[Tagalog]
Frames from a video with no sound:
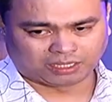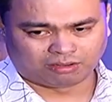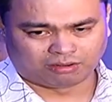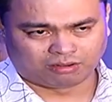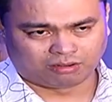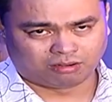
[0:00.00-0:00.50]

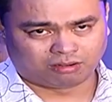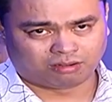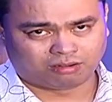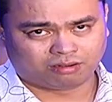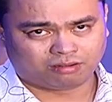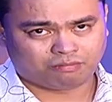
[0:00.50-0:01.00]
ko,
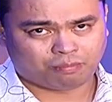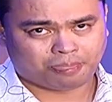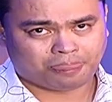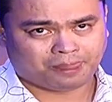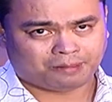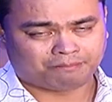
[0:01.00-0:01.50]

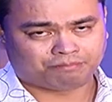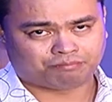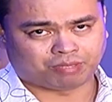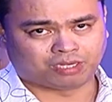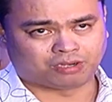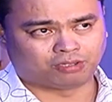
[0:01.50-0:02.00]

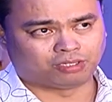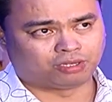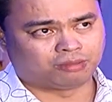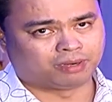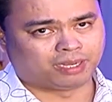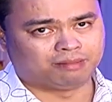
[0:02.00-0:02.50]
pag nanonood ako
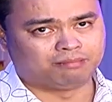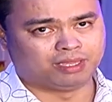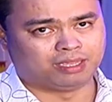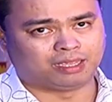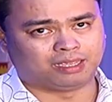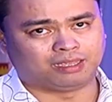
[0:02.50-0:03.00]
ng mga
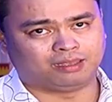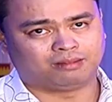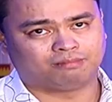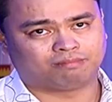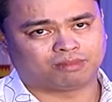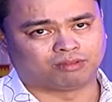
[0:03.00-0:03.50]
NBA,
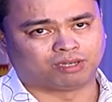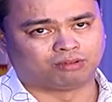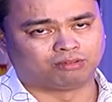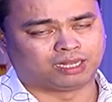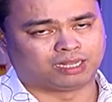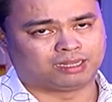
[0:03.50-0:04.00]

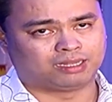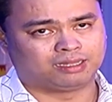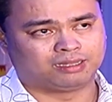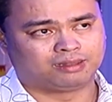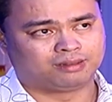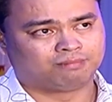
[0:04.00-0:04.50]
unang-una,
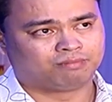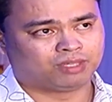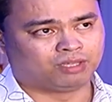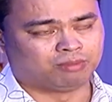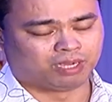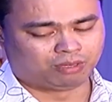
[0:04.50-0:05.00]

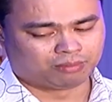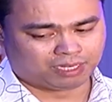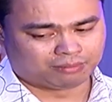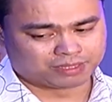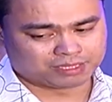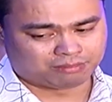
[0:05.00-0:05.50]
yung mga
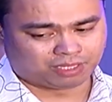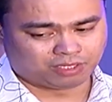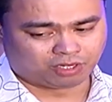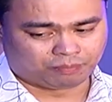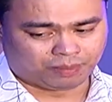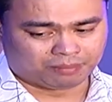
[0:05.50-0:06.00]
lumalabas ng mga
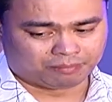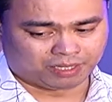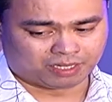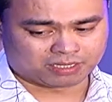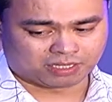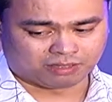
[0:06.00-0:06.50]
European
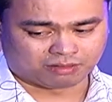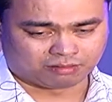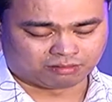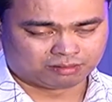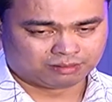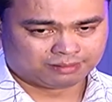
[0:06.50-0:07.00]
players ngayon,
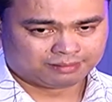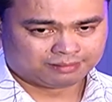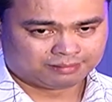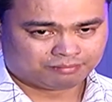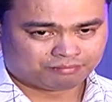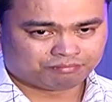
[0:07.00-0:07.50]

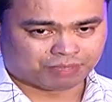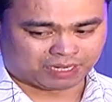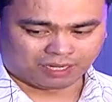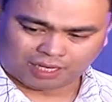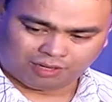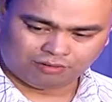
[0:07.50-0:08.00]

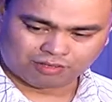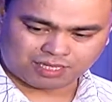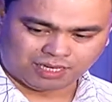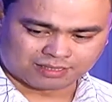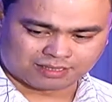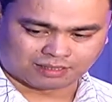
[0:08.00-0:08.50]
parang ganun yung
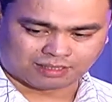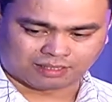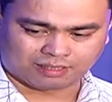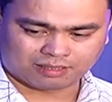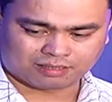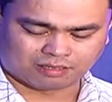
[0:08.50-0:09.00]
skill set
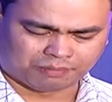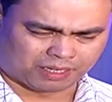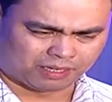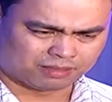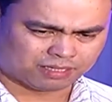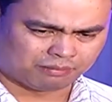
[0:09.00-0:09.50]
eh. So
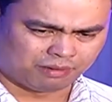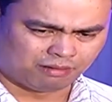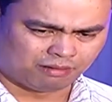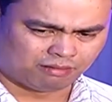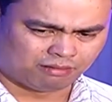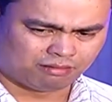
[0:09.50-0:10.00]
parang sabi
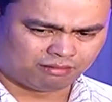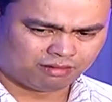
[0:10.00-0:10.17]
ko,